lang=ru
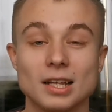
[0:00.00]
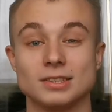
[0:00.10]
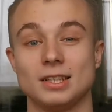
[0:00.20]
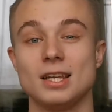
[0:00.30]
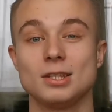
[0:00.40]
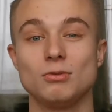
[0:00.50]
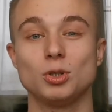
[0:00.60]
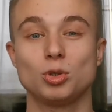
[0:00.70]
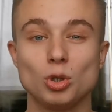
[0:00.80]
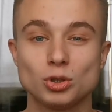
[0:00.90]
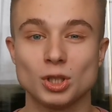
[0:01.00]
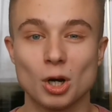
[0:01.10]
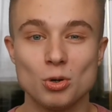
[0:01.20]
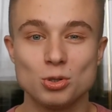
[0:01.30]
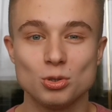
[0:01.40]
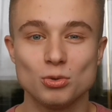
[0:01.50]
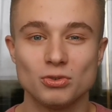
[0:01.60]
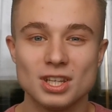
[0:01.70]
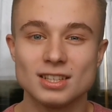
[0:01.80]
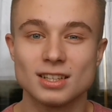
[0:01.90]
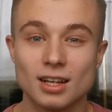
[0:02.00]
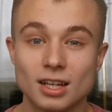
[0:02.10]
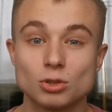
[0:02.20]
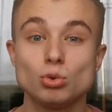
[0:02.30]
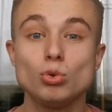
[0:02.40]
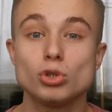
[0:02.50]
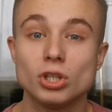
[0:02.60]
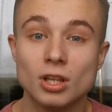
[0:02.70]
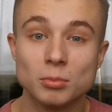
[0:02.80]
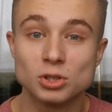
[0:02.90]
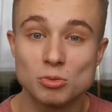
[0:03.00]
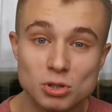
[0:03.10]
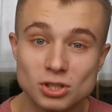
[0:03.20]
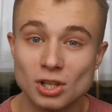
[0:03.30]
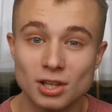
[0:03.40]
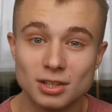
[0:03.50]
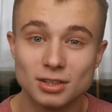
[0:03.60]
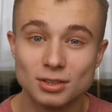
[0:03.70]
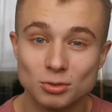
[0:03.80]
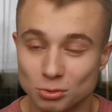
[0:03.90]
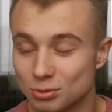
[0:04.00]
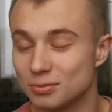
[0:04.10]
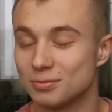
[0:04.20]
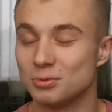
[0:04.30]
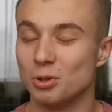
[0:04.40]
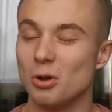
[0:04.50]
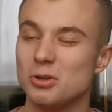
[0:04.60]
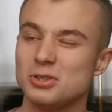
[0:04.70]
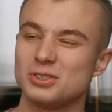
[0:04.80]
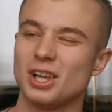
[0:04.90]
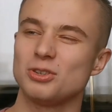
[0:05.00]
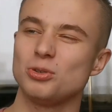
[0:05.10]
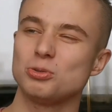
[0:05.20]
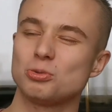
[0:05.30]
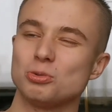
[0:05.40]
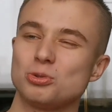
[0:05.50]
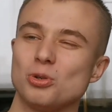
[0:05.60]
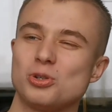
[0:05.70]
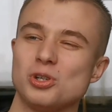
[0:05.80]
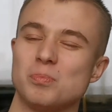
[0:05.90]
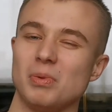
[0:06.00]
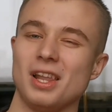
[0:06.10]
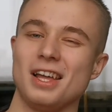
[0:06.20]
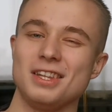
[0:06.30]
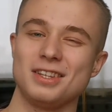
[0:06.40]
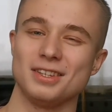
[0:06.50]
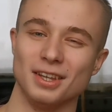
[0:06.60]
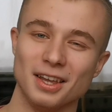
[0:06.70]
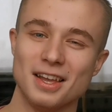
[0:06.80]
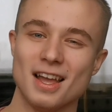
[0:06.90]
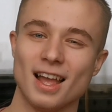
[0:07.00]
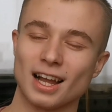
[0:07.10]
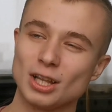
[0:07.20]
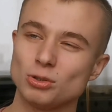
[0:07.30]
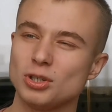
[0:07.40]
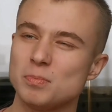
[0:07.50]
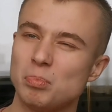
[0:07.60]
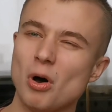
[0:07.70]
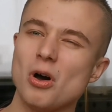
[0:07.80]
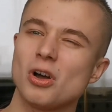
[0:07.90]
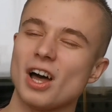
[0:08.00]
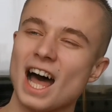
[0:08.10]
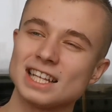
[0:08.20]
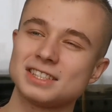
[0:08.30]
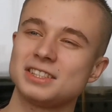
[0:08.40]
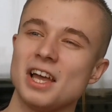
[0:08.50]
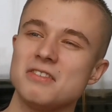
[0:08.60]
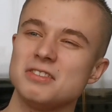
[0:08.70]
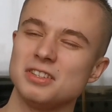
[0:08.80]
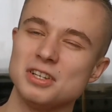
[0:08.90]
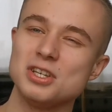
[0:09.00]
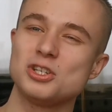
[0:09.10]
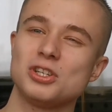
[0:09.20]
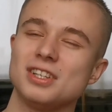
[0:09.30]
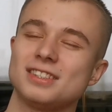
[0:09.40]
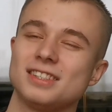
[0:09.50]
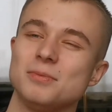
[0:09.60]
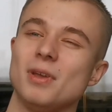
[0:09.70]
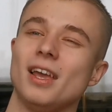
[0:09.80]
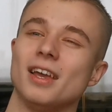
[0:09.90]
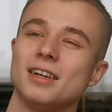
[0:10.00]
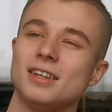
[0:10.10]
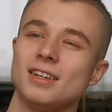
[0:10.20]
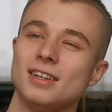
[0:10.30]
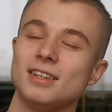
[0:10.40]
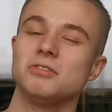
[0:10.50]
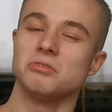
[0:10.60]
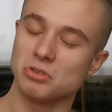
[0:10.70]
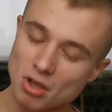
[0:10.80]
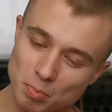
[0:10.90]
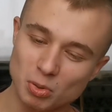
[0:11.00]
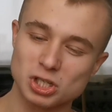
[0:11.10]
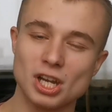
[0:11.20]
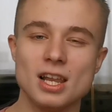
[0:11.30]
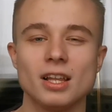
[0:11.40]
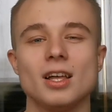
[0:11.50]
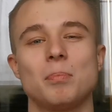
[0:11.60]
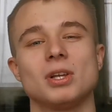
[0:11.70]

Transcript: следовал тост за родину в несколько суженном смысле. Ну, то есть за тот кусочек планеты, который Бог оставил лично себе, но пожалел